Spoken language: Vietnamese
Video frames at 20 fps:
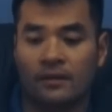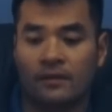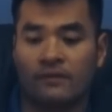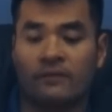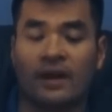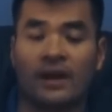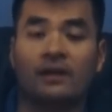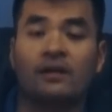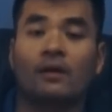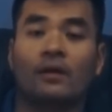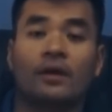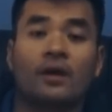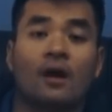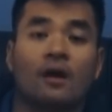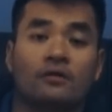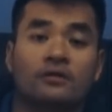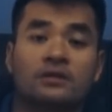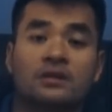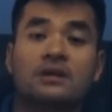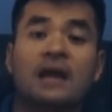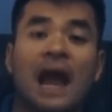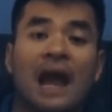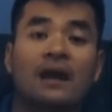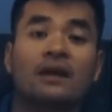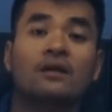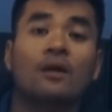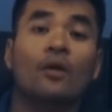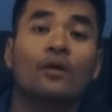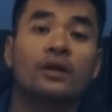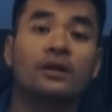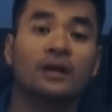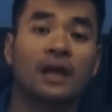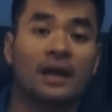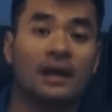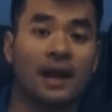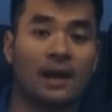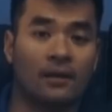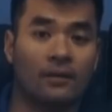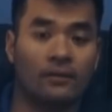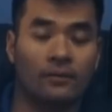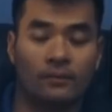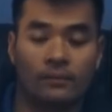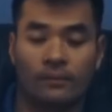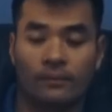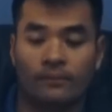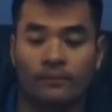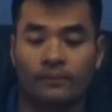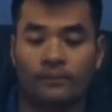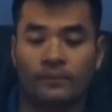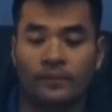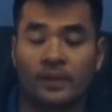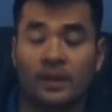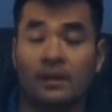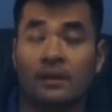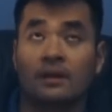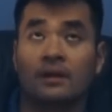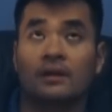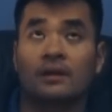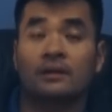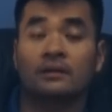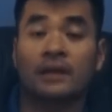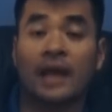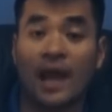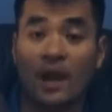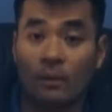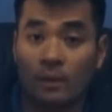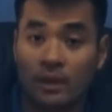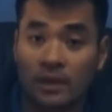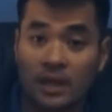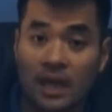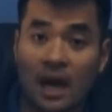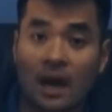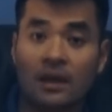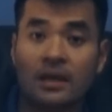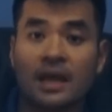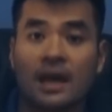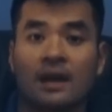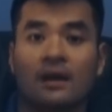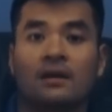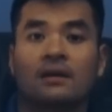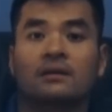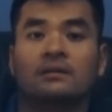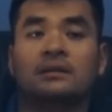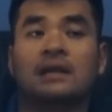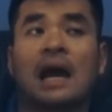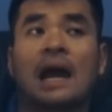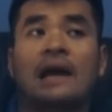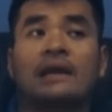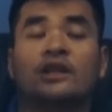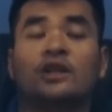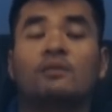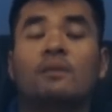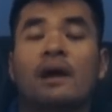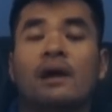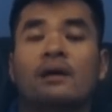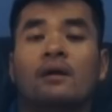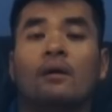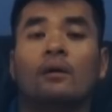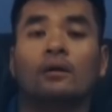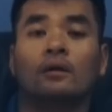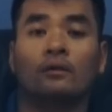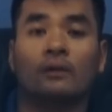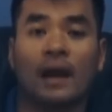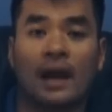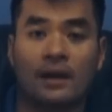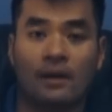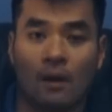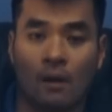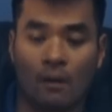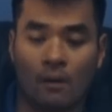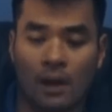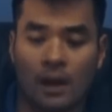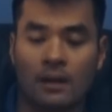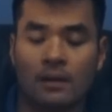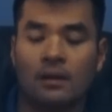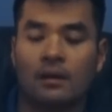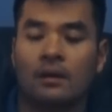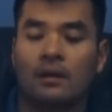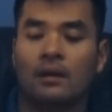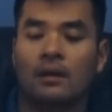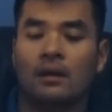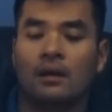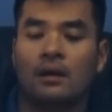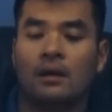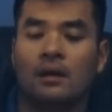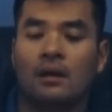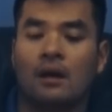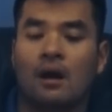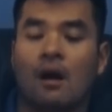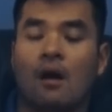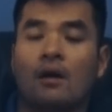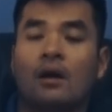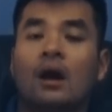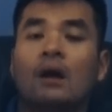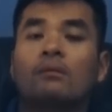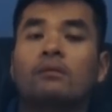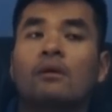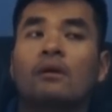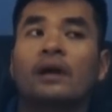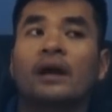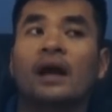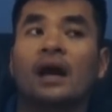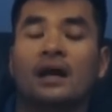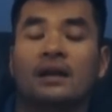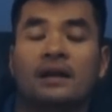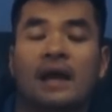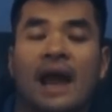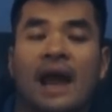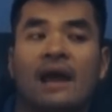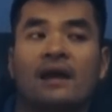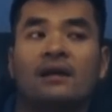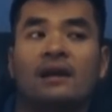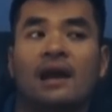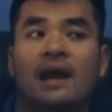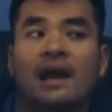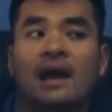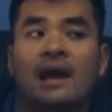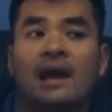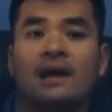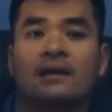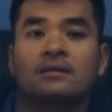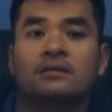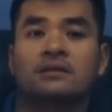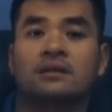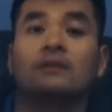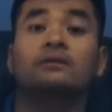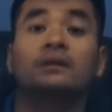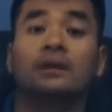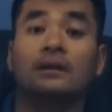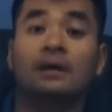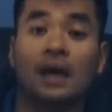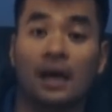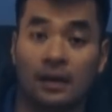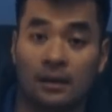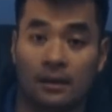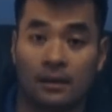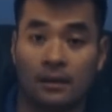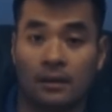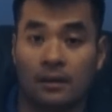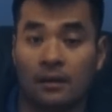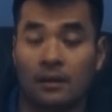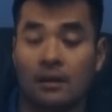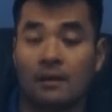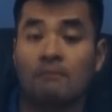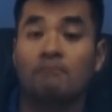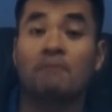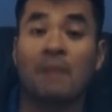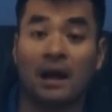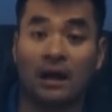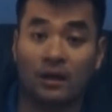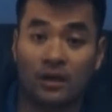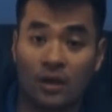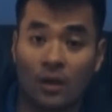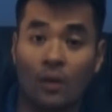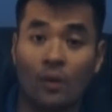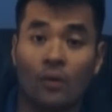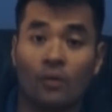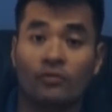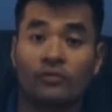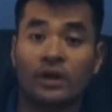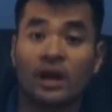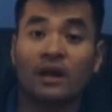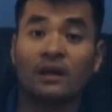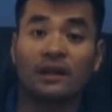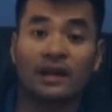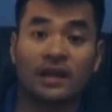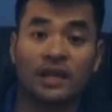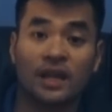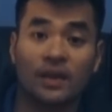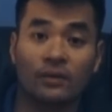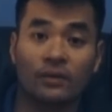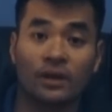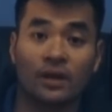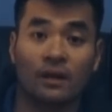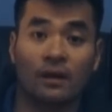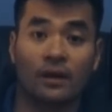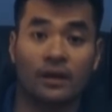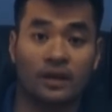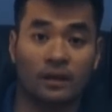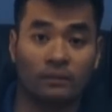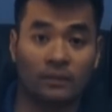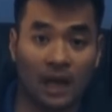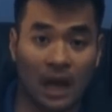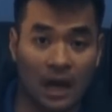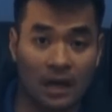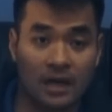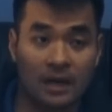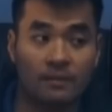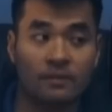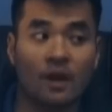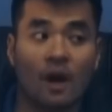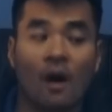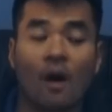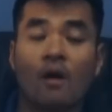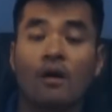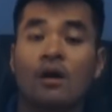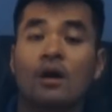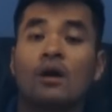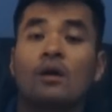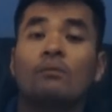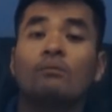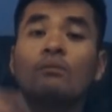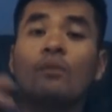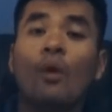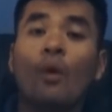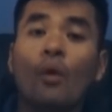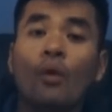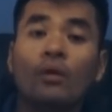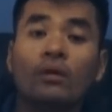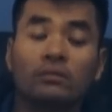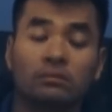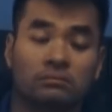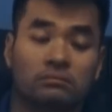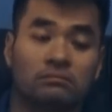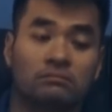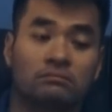vậy rồi họ xử án cô như thế nào theo mình nhớ nha tại tiểu bang Colorado á họ không có cái hình án là xử tử hình mặc dù rất là nhiều người trong thời điểm đó muốn